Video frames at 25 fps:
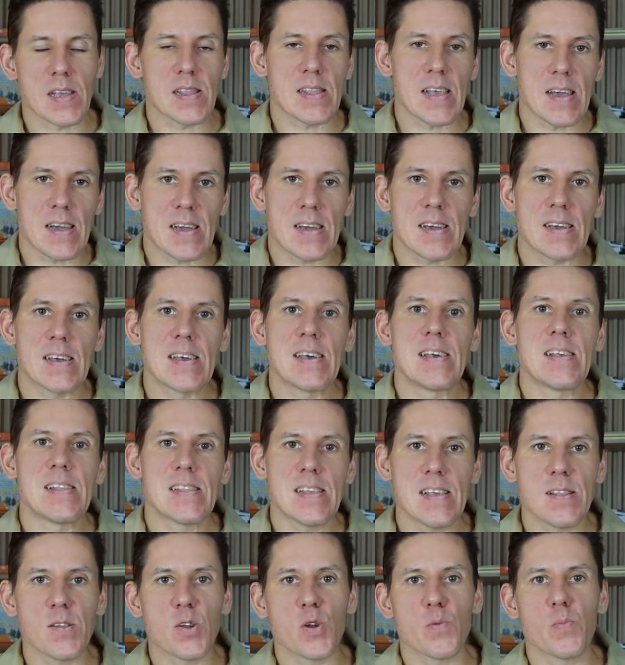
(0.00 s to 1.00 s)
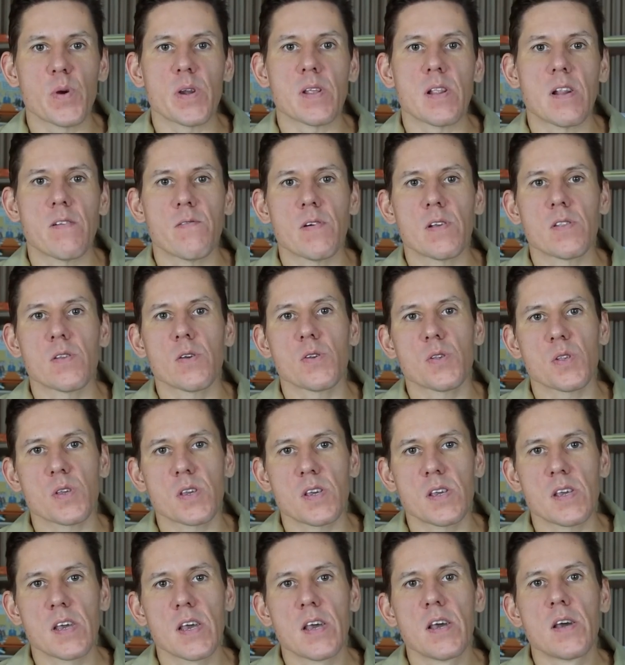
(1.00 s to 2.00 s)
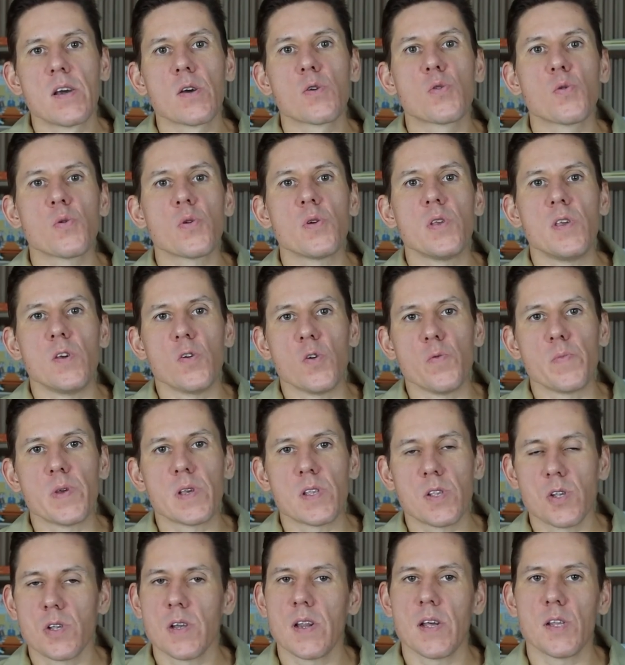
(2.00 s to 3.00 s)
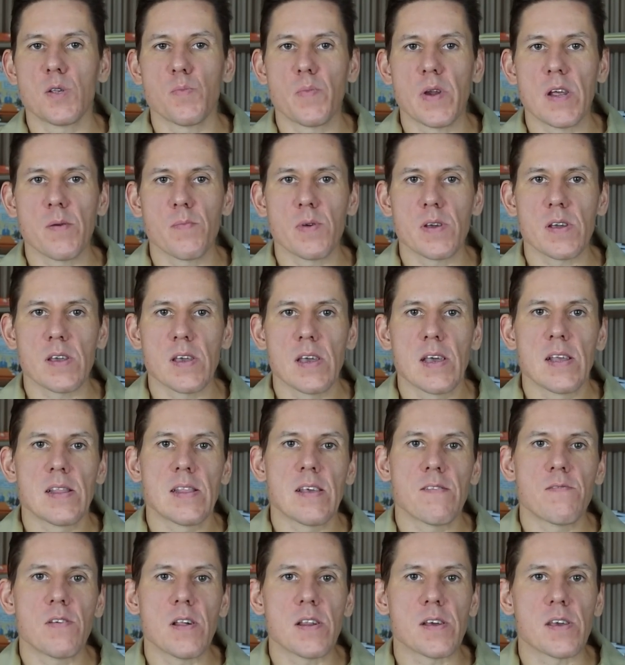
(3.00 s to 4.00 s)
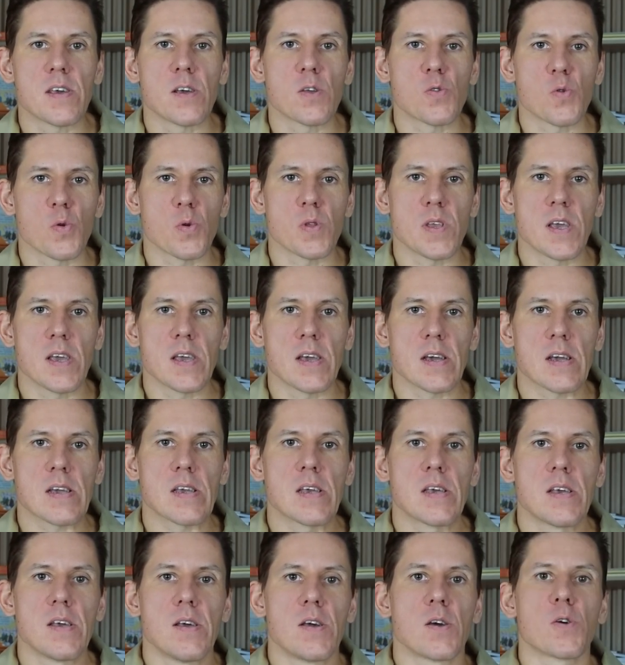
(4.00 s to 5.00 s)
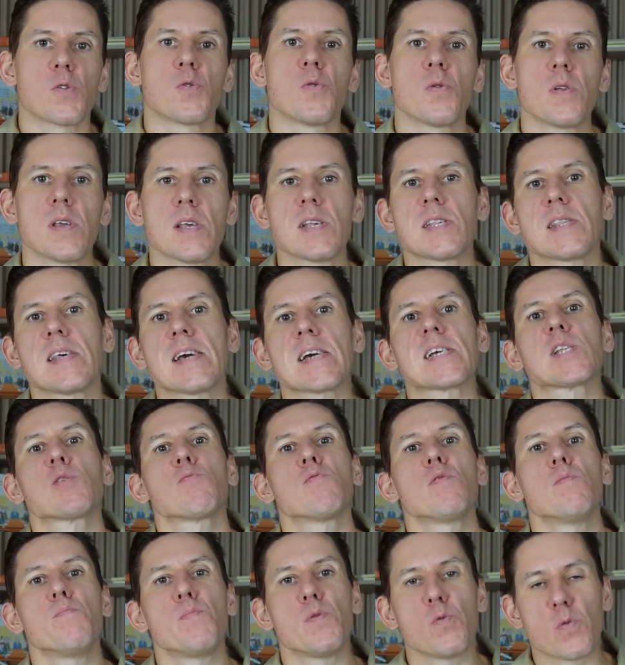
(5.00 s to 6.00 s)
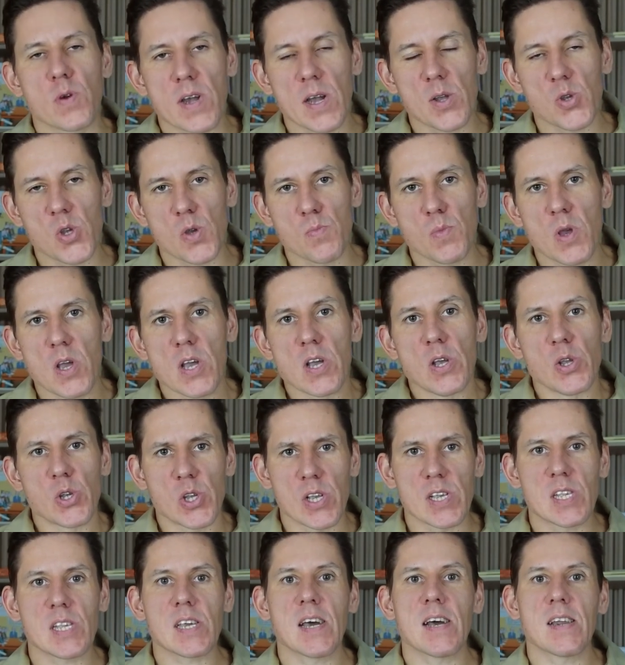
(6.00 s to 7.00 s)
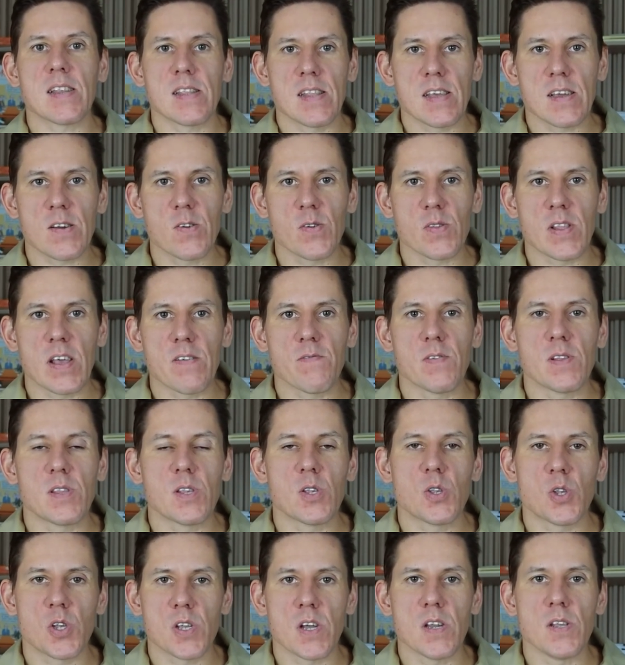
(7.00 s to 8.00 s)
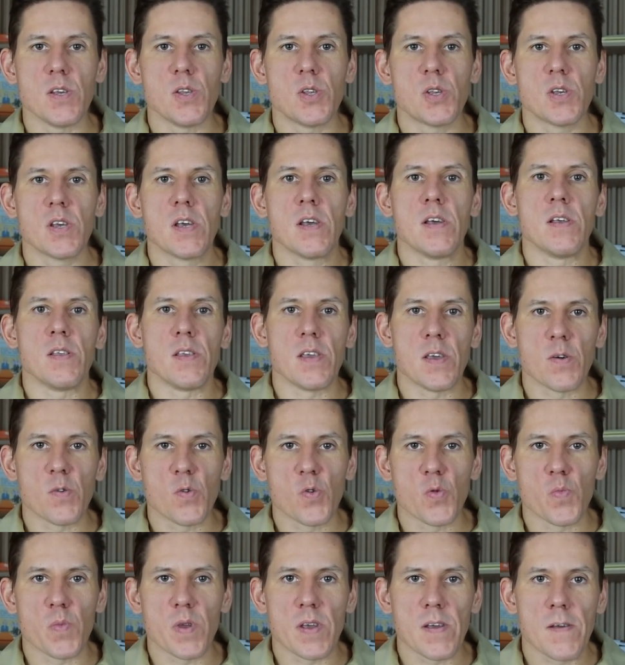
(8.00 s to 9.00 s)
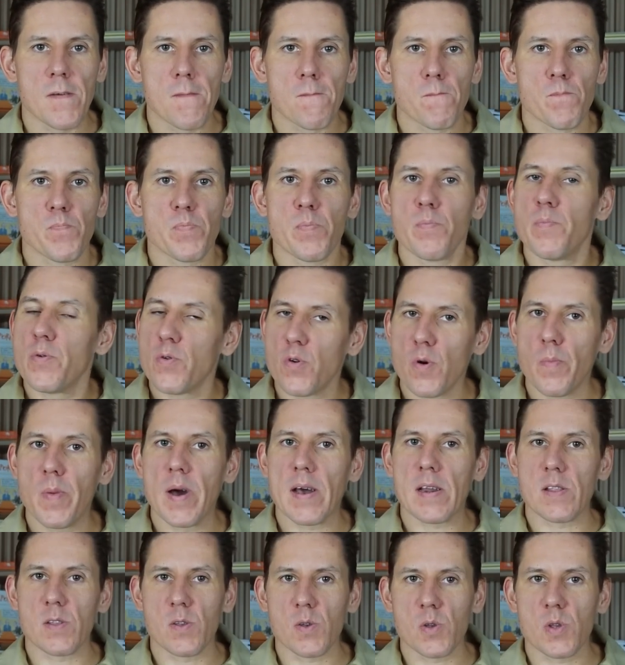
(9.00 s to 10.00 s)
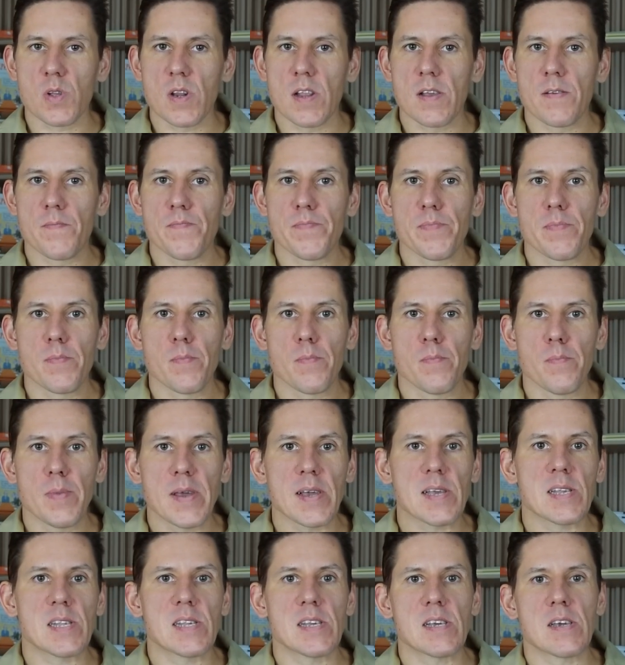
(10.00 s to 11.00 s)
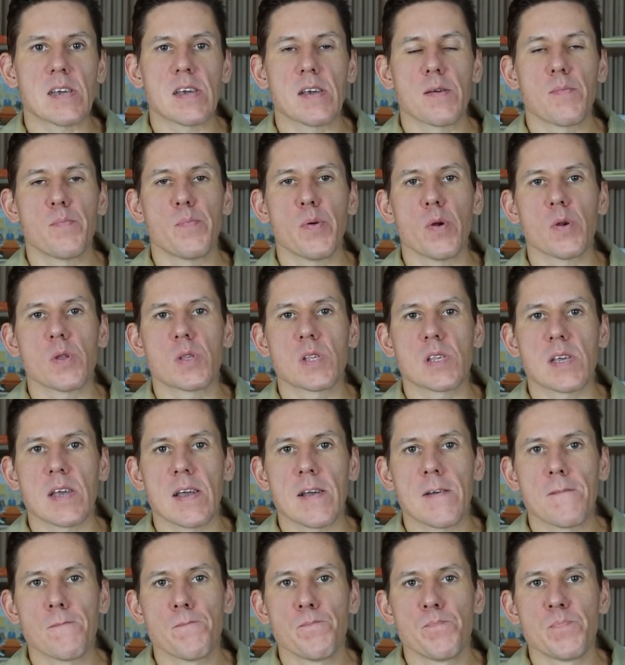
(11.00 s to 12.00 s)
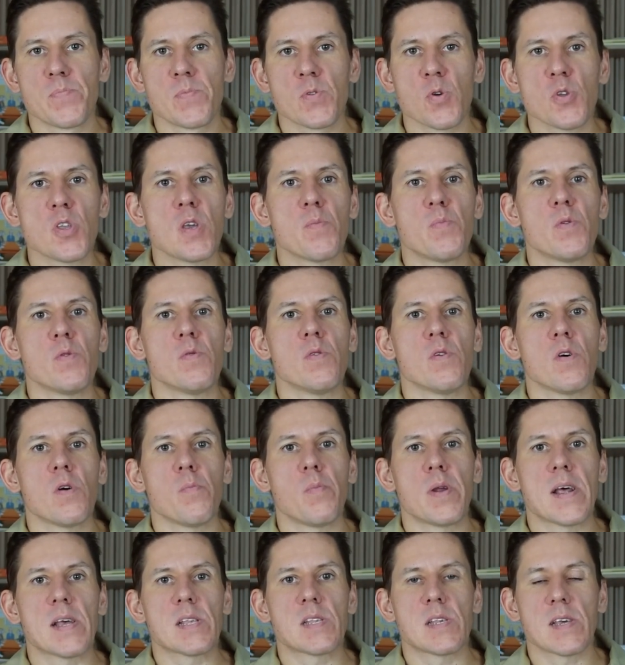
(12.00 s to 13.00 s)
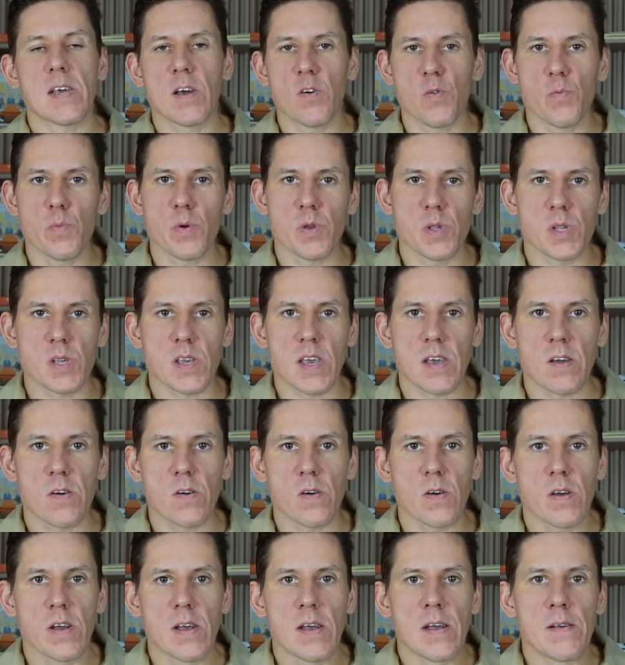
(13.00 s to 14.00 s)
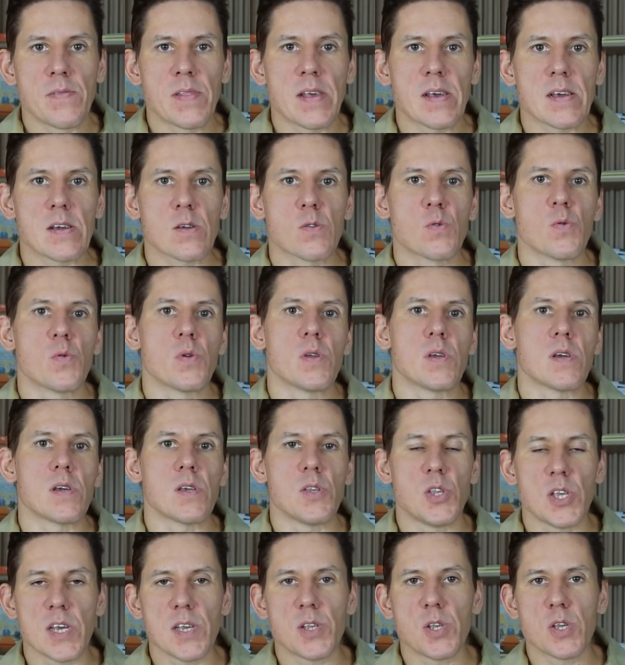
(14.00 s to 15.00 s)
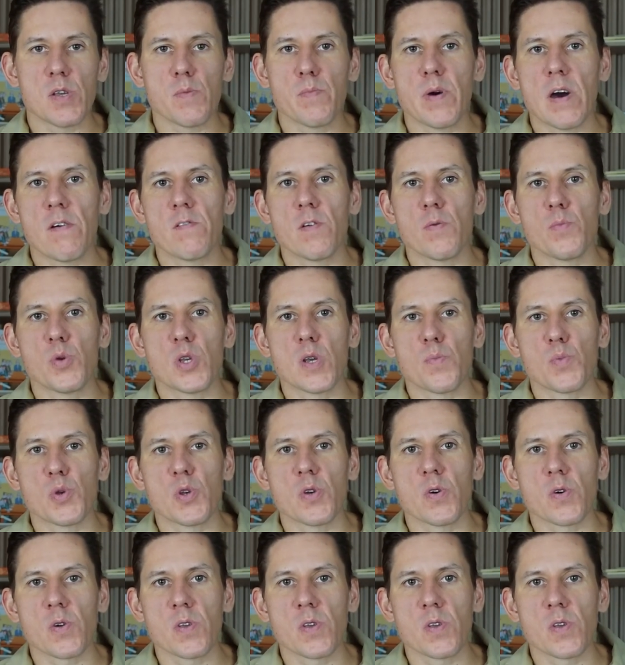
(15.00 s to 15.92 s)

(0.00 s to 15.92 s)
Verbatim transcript: Tak, ten Robert Lewandowski, który nie umie strzelać bramek na wielkich turniejach, który jest tak słabym piłkarzem, że z karnego nawet strzelić nie umie. Było bardzo źle. Meksyk, Polska to nie były obrazy Chełmuńskiego, na których dzieci bawią się przy